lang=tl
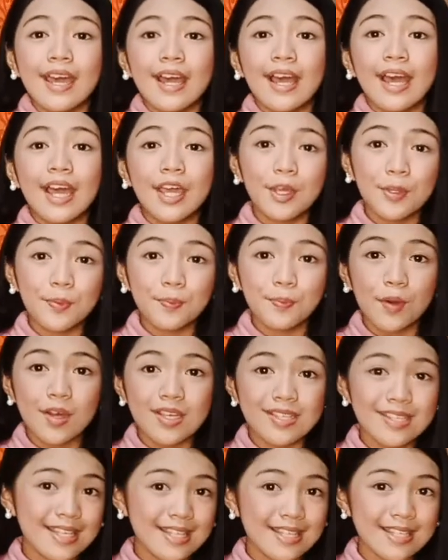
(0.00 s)
Ngayon po,
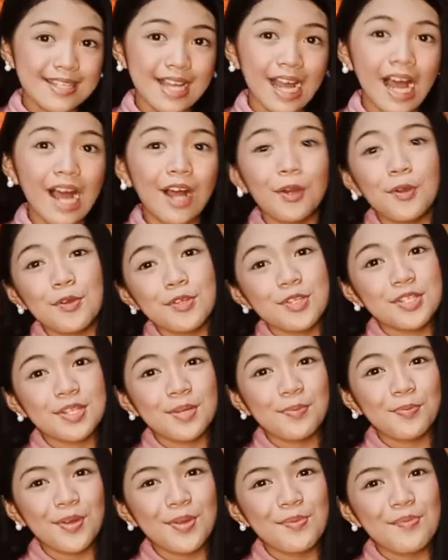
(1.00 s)
since naka-close
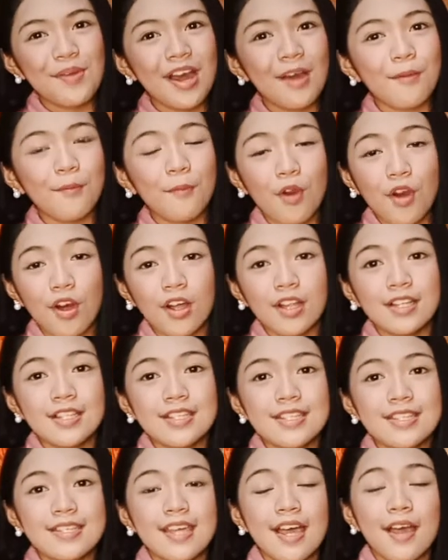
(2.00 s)
na po yung mga
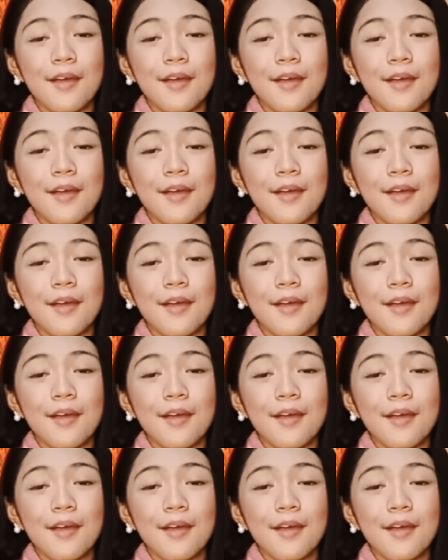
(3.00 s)
malls,